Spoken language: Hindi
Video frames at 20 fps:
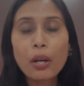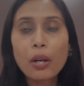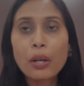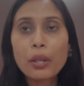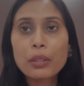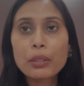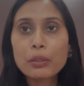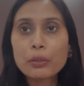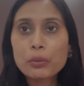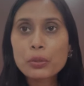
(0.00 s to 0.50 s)

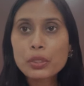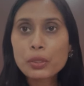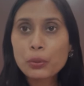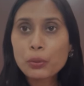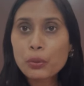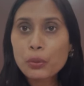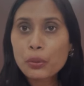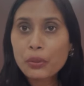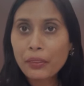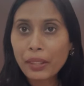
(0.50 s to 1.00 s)
और
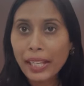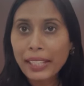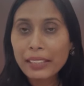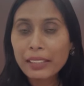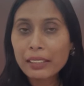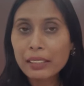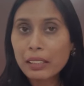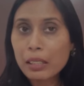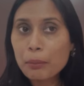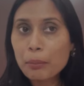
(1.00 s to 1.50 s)
उसको ट्राई
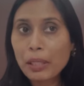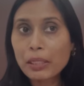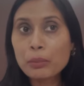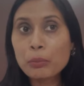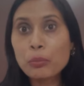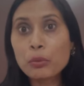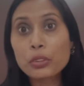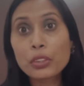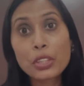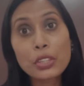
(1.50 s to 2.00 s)
करने के
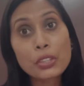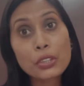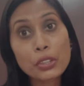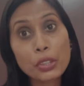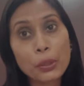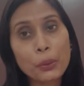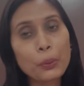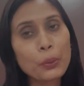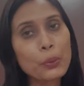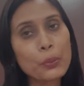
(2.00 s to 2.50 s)
बाद मुझे
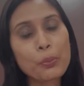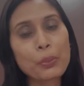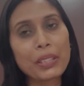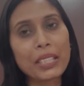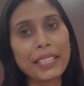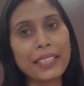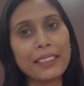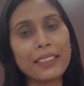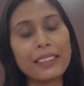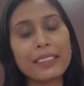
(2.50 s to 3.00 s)
ज़रूर
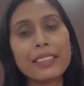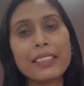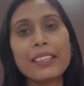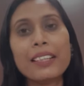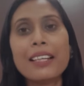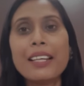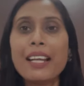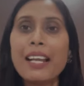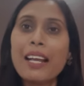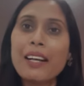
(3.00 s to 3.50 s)
बताइएगा कि